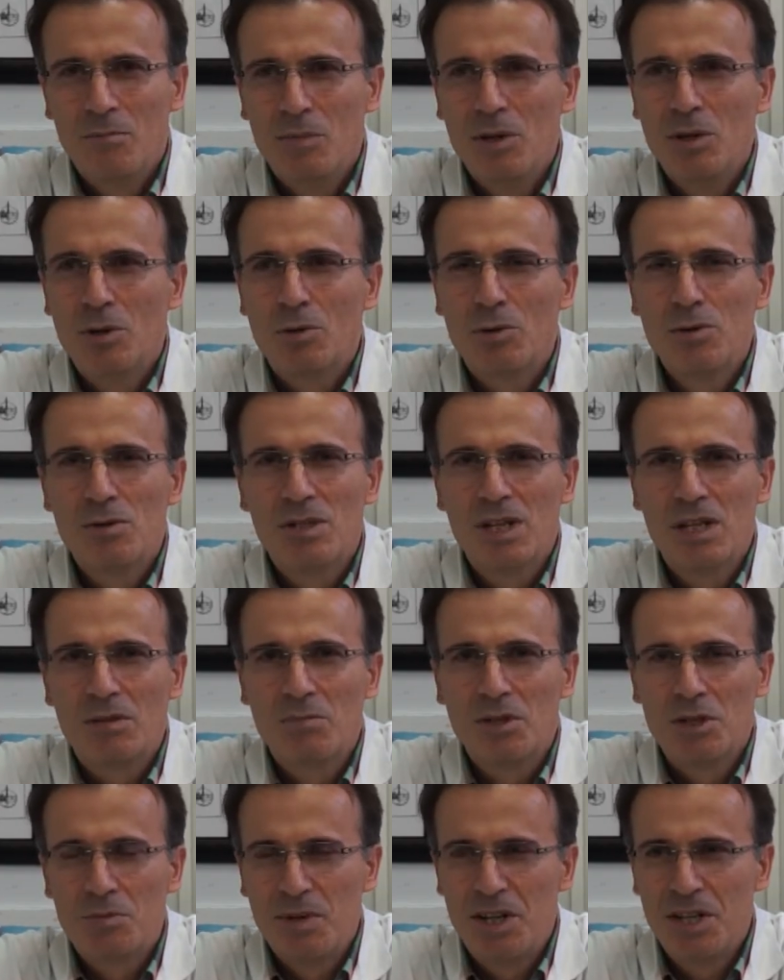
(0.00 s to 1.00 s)

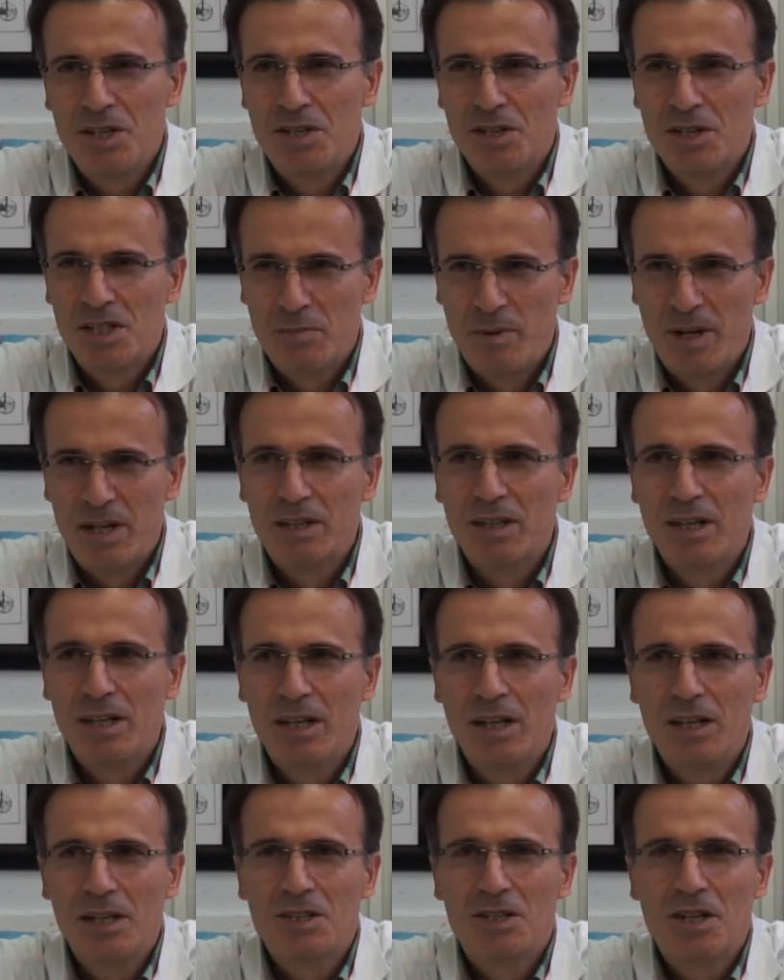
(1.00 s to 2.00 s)
1965 Isparta
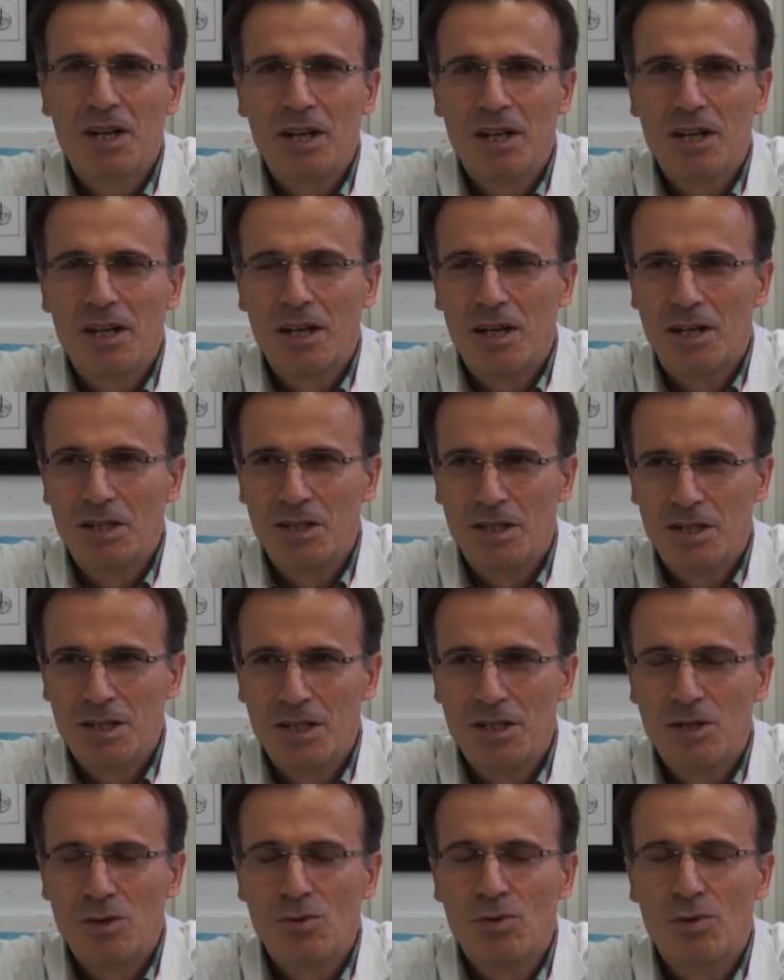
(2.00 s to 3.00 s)
ili Şarkı Kıraç
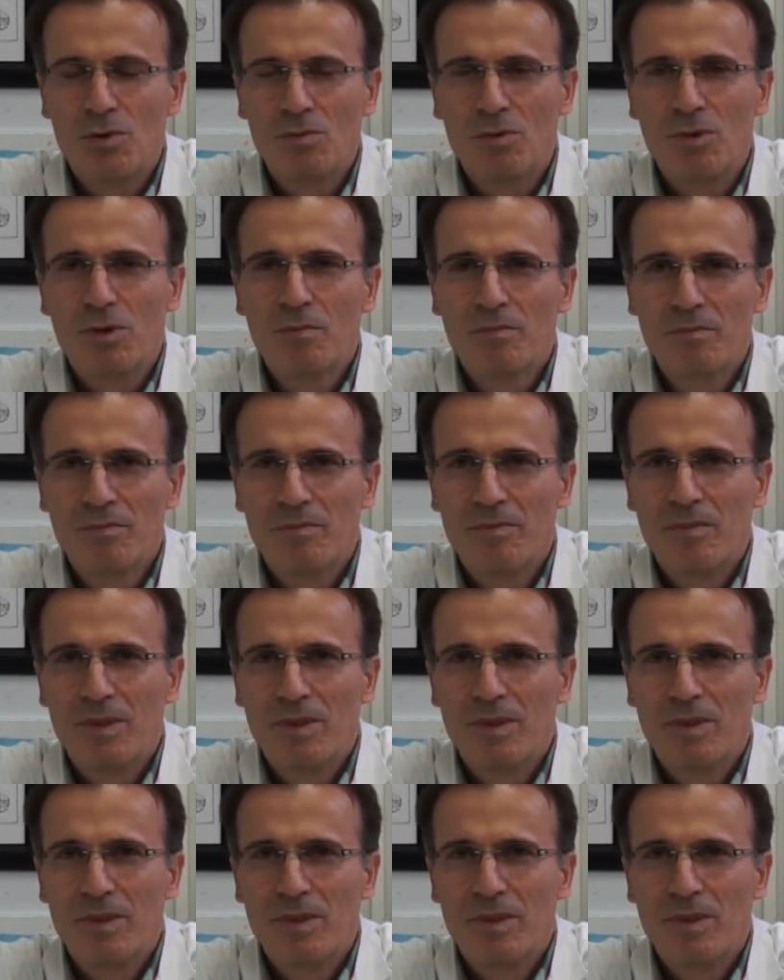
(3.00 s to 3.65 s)
ilçesi doğumluyum.